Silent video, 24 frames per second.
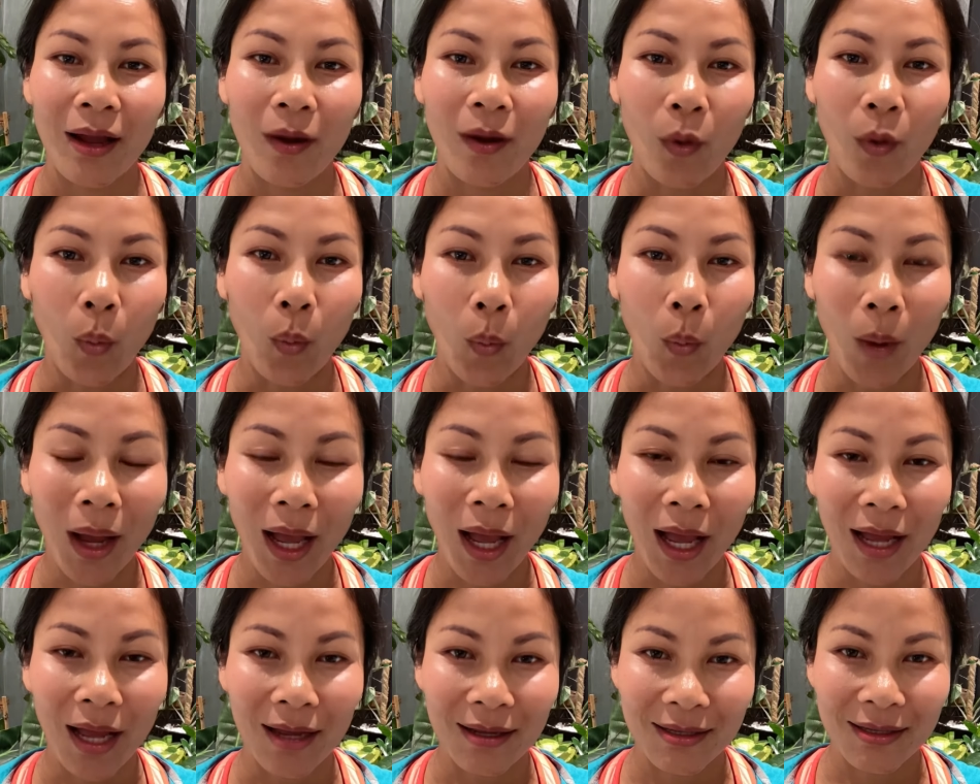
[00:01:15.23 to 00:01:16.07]
ว่า
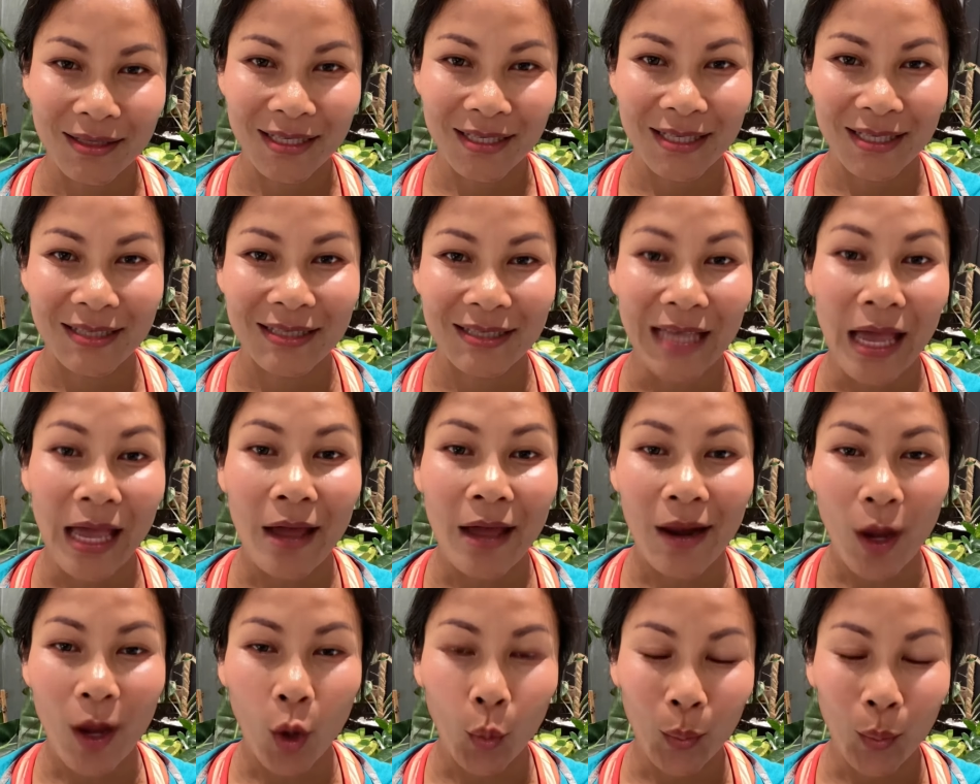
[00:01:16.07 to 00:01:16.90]
จิตใจเรา
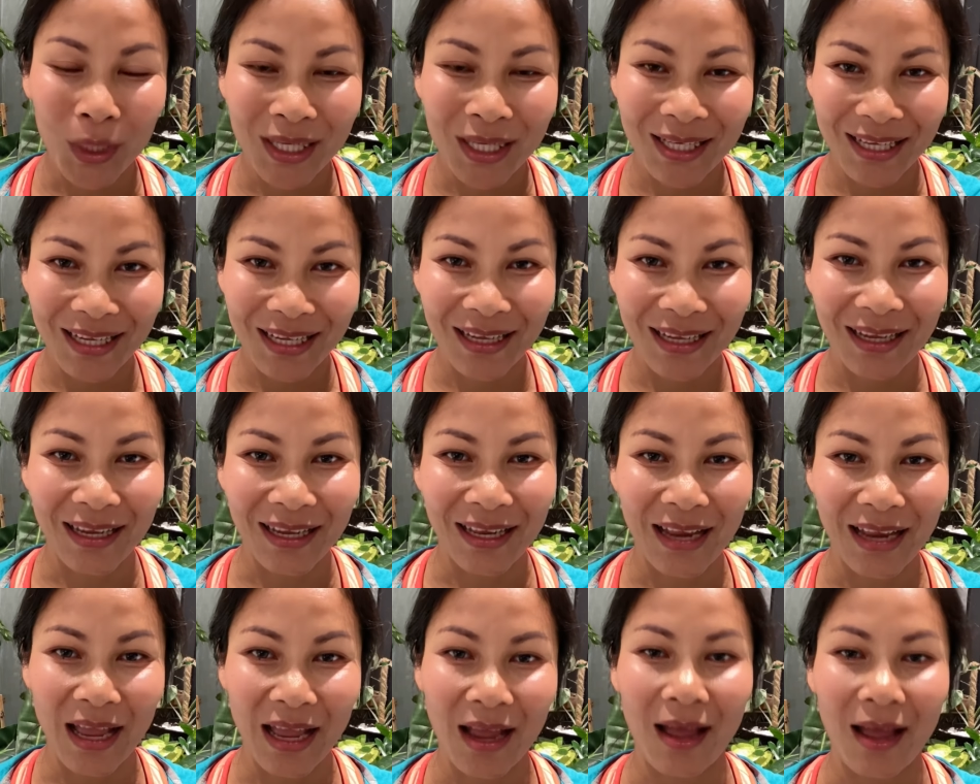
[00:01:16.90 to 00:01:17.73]
มันดี
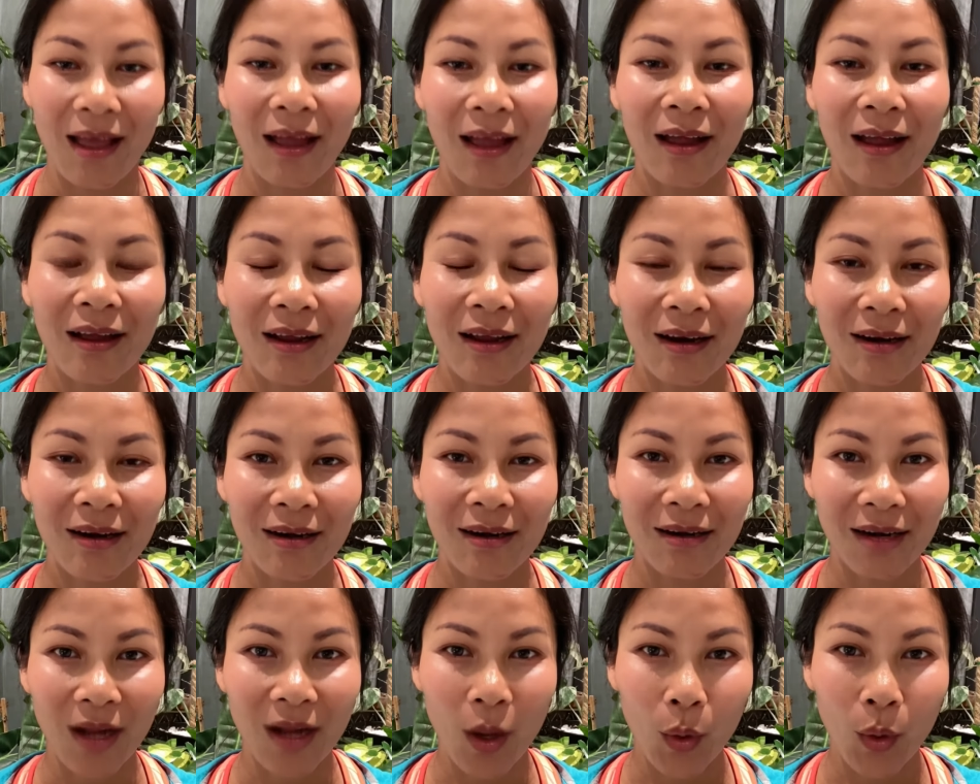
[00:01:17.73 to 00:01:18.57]
นะคะ
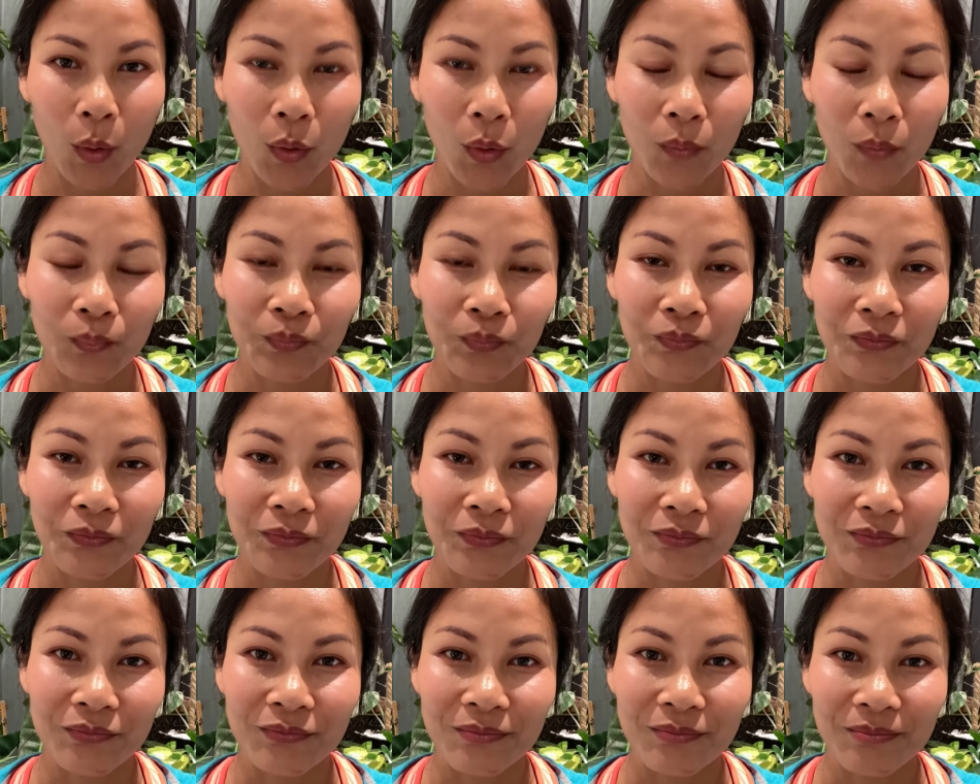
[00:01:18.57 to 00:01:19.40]
เรา
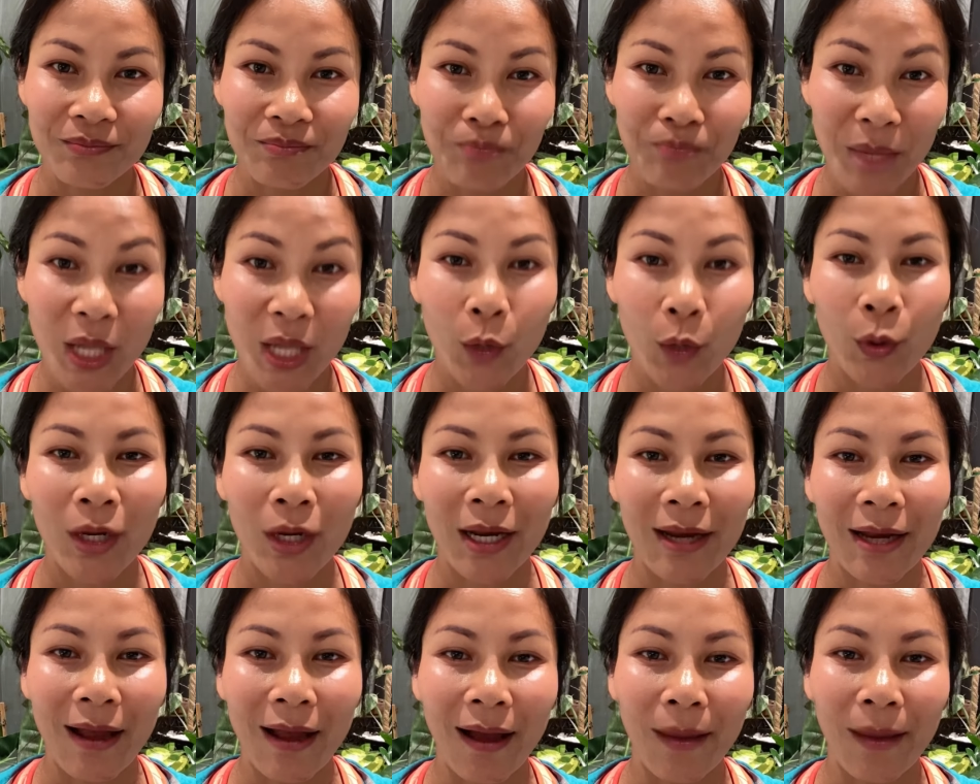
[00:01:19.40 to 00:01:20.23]
มีคุณ
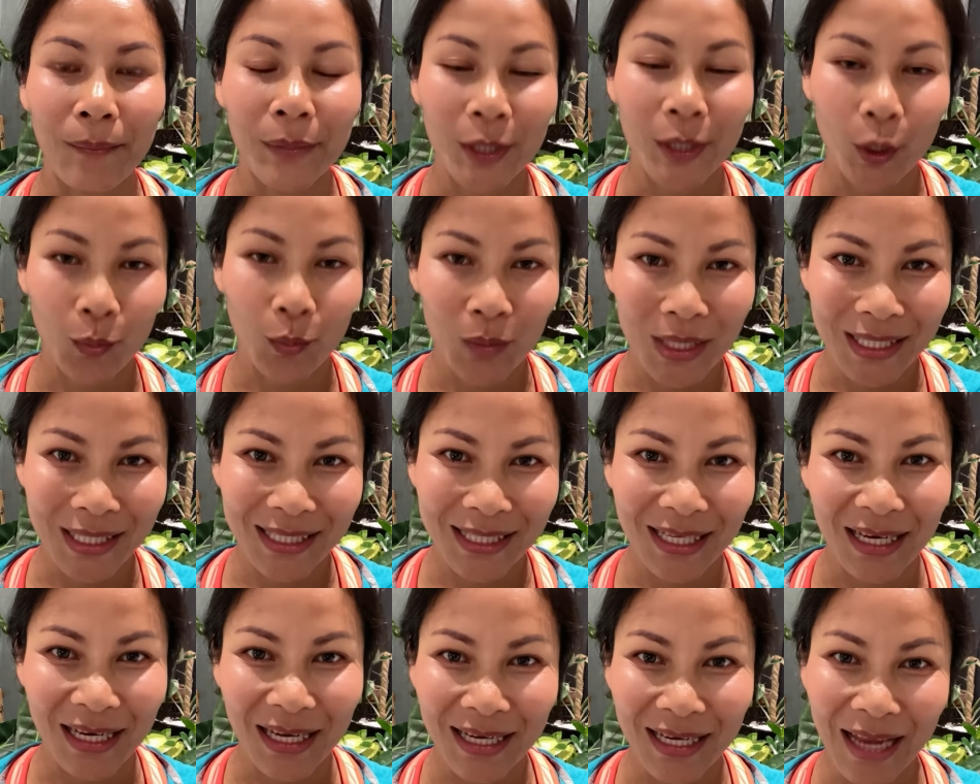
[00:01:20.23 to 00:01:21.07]
ธรรม เรามีศี
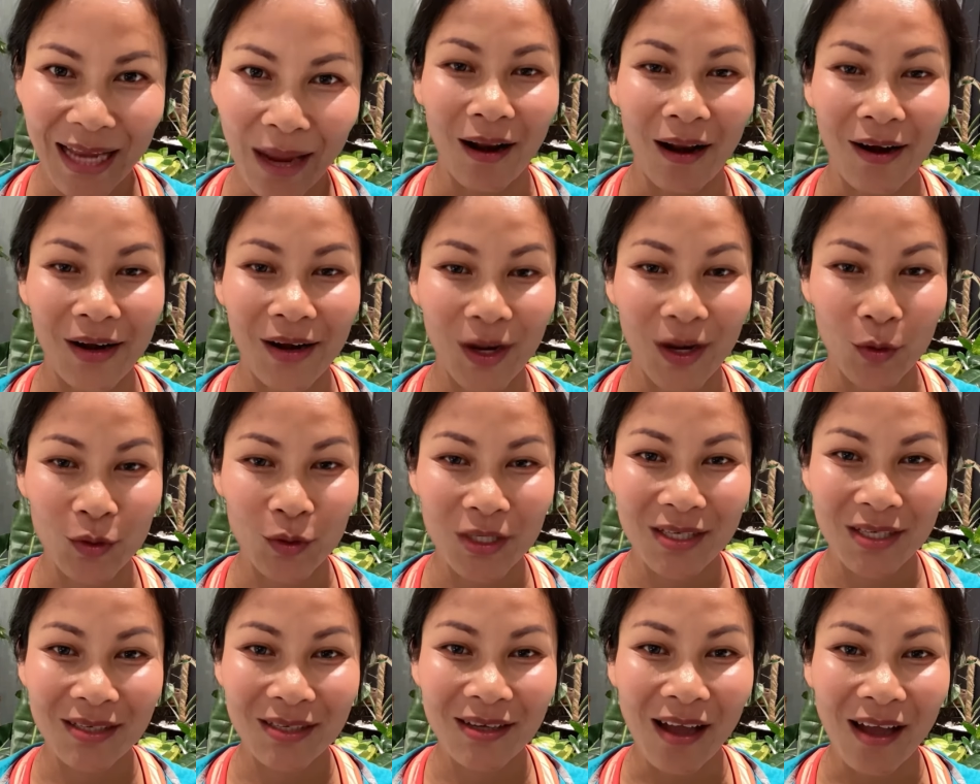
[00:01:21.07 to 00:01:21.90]
ลธรรมเรา
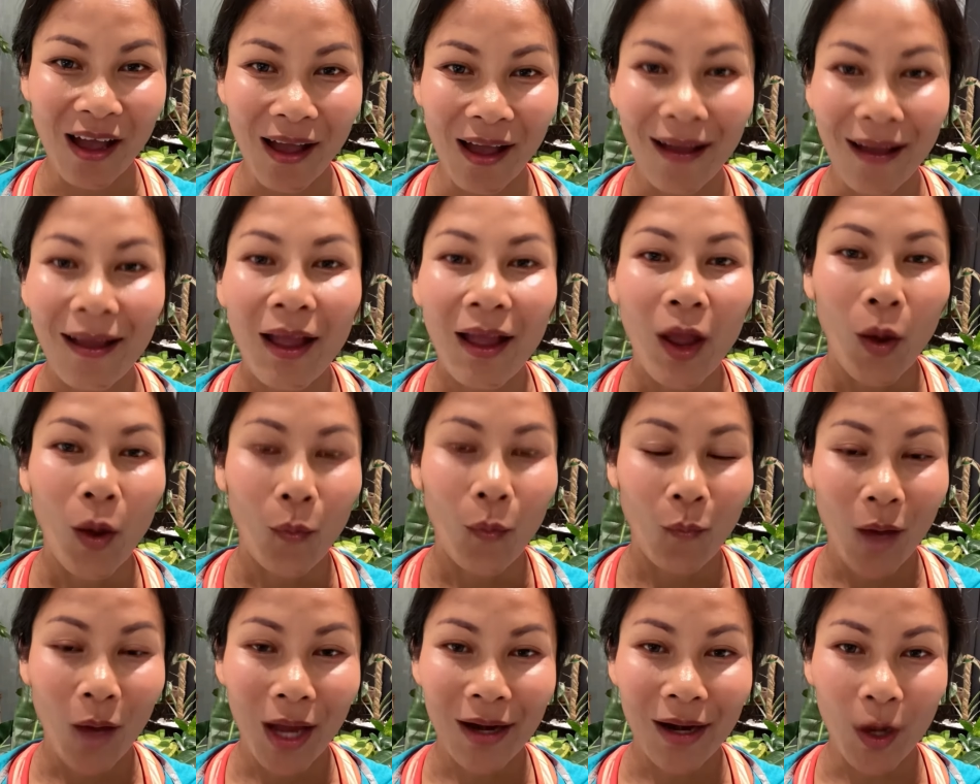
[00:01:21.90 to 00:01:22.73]
เชื่อ
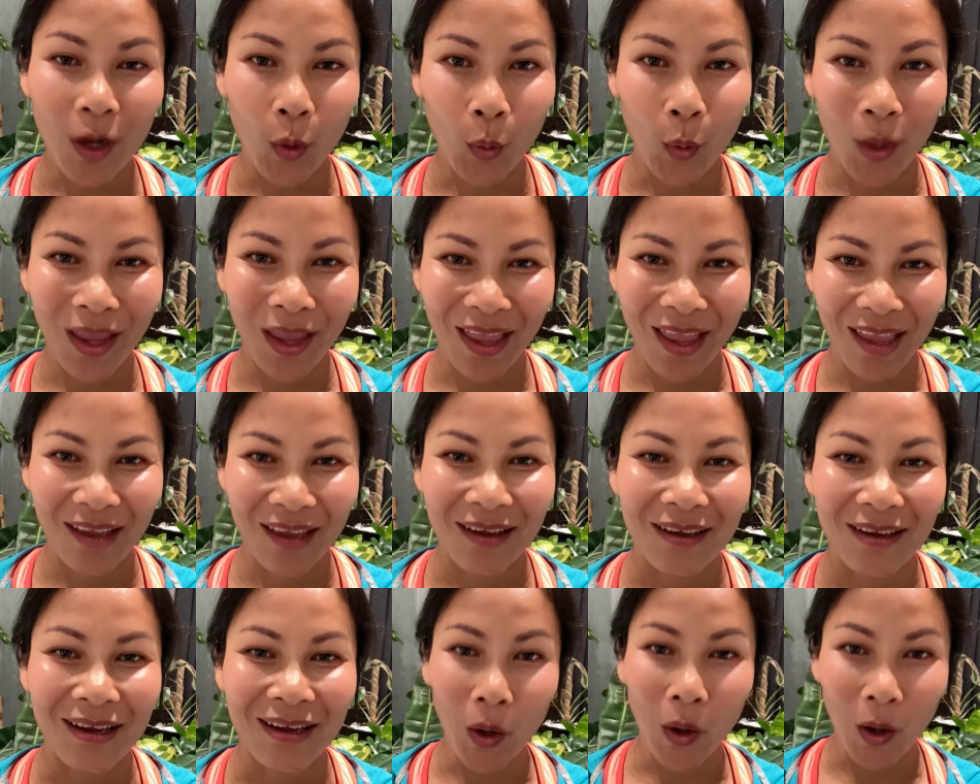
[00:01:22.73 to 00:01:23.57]
ว่าเราเก่ง
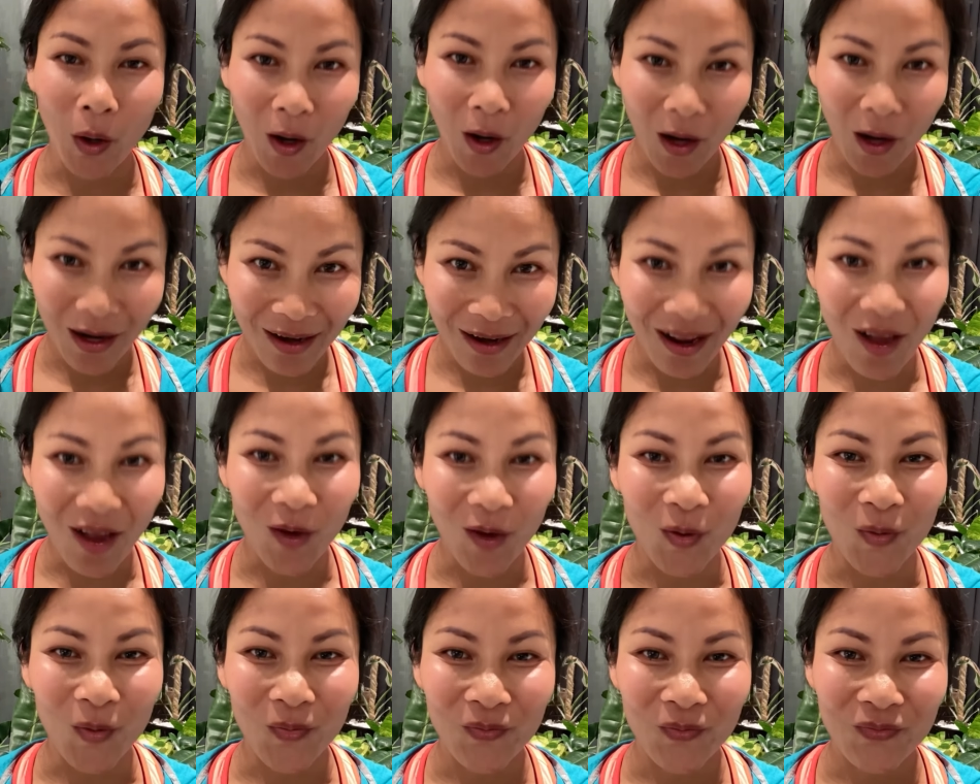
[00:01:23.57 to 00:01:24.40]
เรา
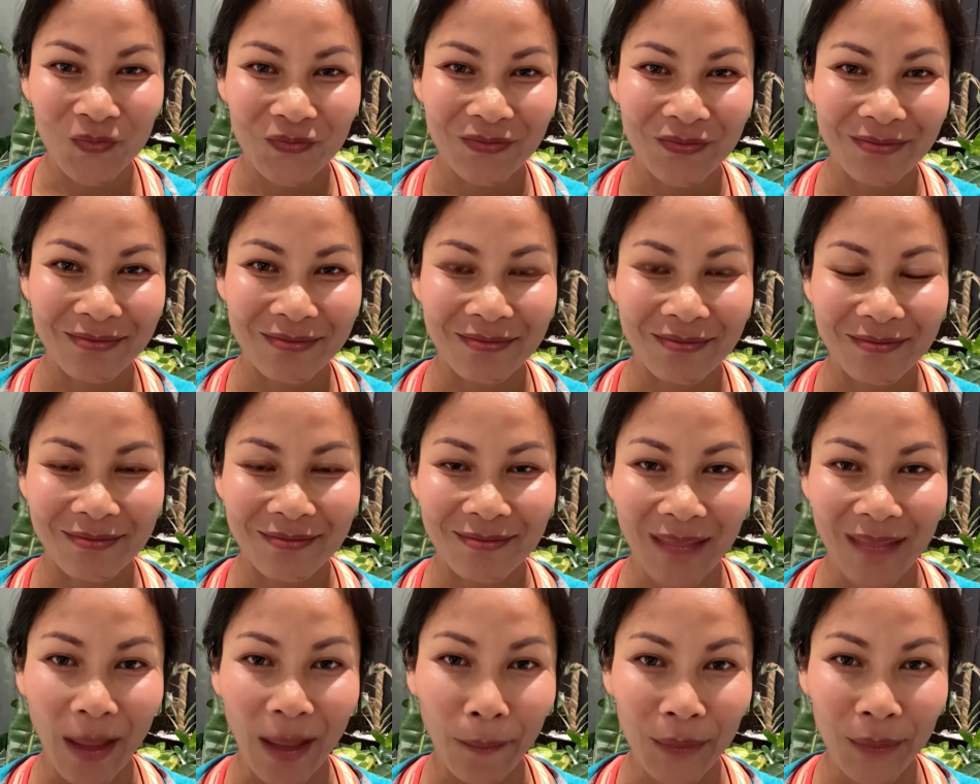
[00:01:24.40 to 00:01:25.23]

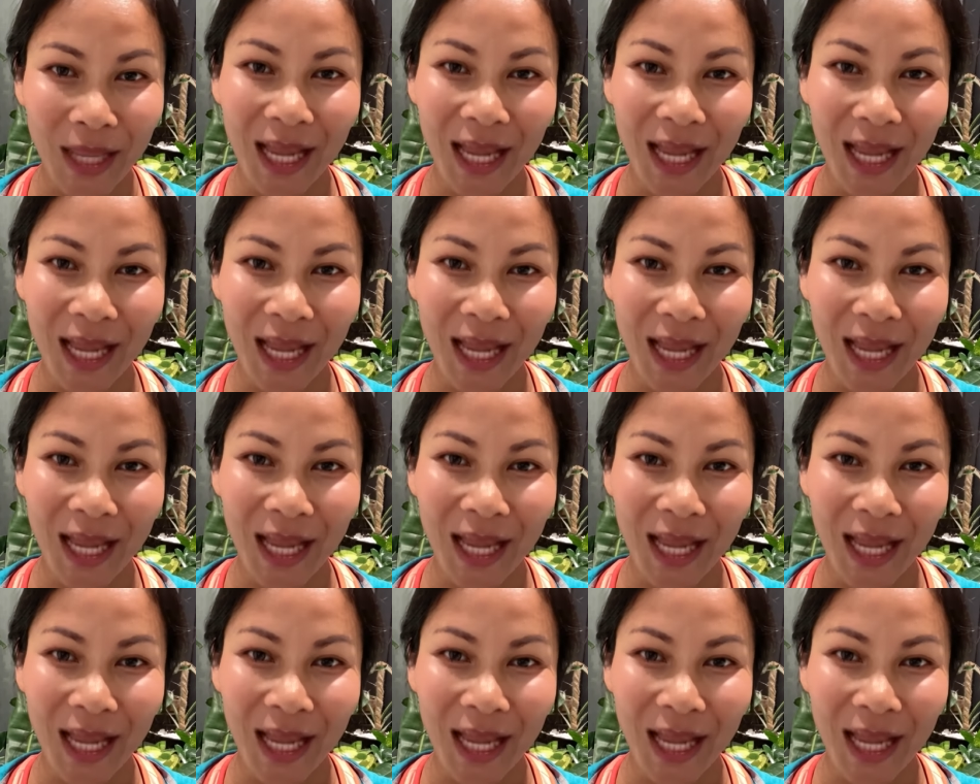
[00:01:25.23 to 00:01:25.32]
ทำได้